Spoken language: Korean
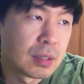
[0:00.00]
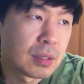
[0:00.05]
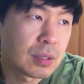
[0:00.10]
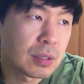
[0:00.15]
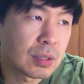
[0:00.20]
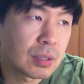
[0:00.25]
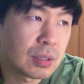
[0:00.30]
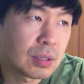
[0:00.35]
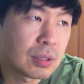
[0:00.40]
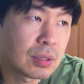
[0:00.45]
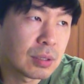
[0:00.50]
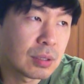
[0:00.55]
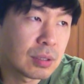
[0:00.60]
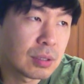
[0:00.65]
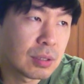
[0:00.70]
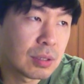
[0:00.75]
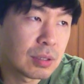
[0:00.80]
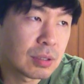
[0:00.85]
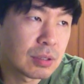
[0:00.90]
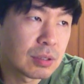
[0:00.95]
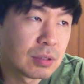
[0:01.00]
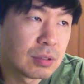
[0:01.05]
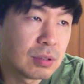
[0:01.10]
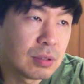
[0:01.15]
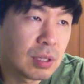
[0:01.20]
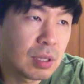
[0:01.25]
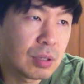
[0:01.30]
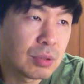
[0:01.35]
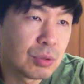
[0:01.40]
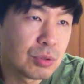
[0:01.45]
어,
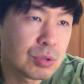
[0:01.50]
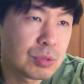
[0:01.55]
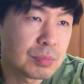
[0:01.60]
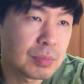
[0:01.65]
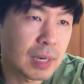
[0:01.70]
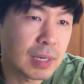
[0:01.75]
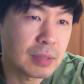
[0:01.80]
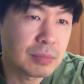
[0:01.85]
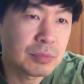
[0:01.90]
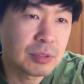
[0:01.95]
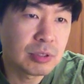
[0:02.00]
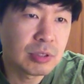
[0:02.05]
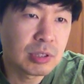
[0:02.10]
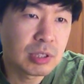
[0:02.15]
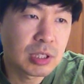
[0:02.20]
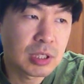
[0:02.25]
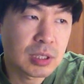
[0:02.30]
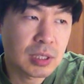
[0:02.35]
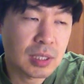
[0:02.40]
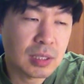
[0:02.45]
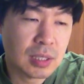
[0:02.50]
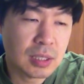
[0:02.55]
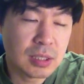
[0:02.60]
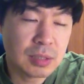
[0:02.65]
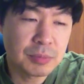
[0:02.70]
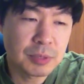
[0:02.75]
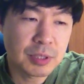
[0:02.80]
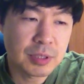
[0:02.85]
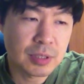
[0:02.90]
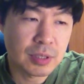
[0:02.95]
근데 요즘 많은 분들이 기타
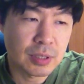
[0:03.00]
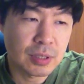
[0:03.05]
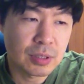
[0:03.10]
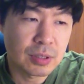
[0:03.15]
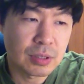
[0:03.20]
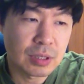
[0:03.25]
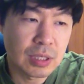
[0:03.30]
사시면서